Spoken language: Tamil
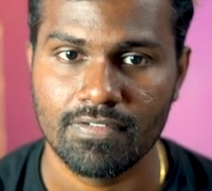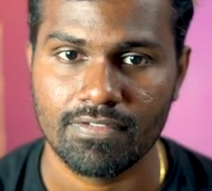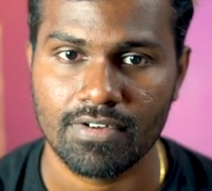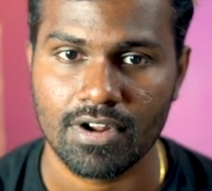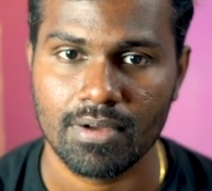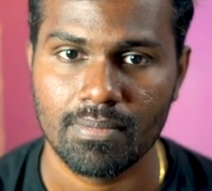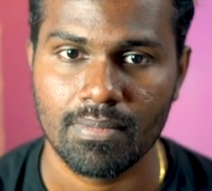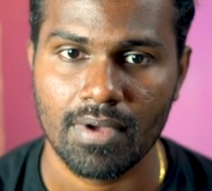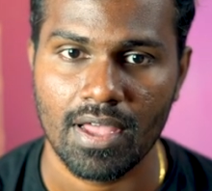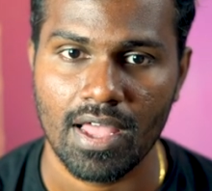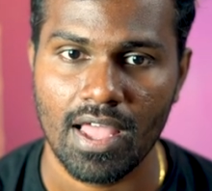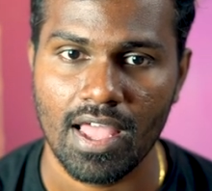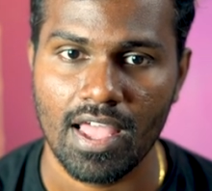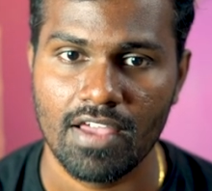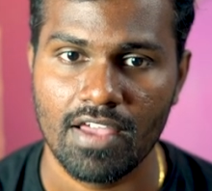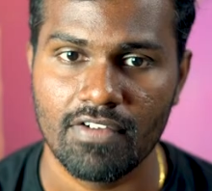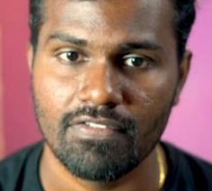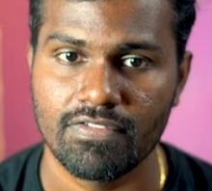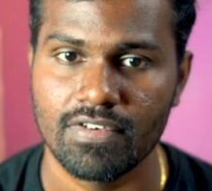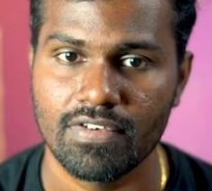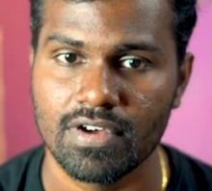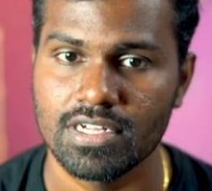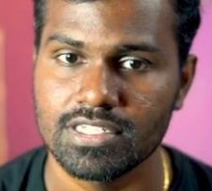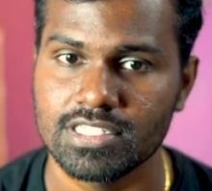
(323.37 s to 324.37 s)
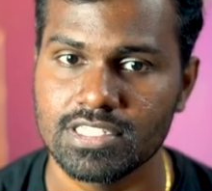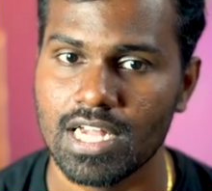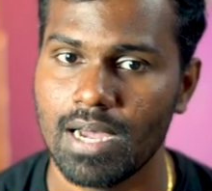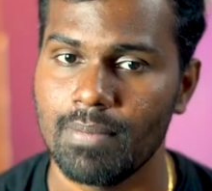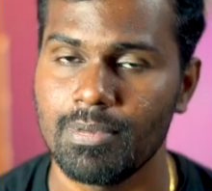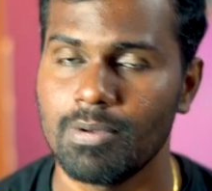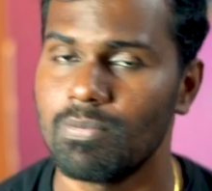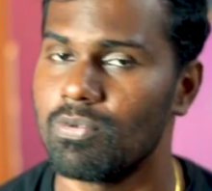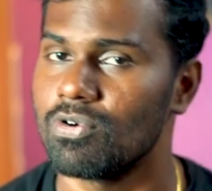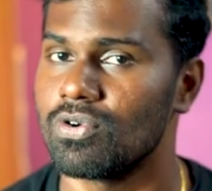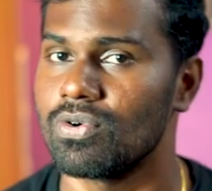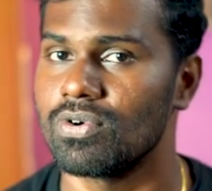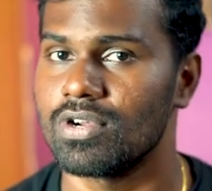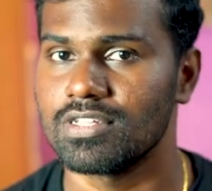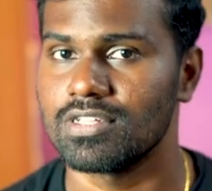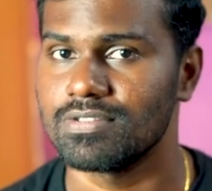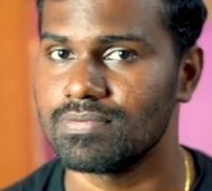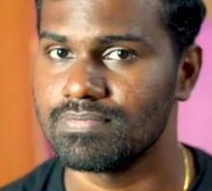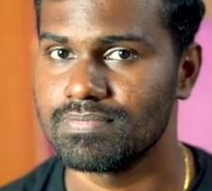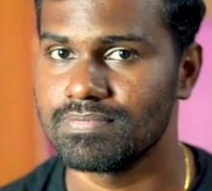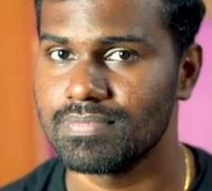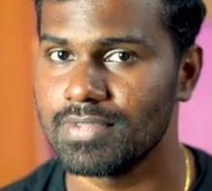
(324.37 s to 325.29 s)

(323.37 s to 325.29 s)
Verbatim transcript: ஃப்ரம் எஃப்எஸ் அப்படின்னு போடக்கூடாது